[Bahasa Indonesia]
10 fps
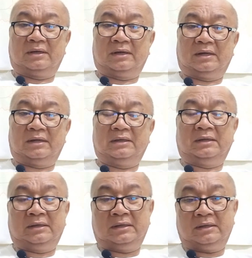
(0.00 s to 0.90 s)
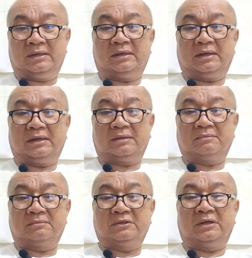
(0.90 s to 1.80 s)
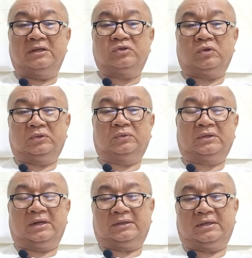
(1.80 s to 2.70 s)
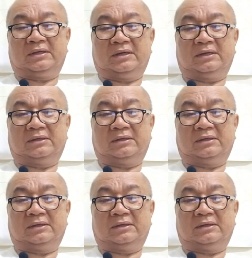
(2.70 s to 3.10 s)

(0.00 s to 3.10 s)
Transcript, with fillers: ah, ini menjadi suatu tanda tanya.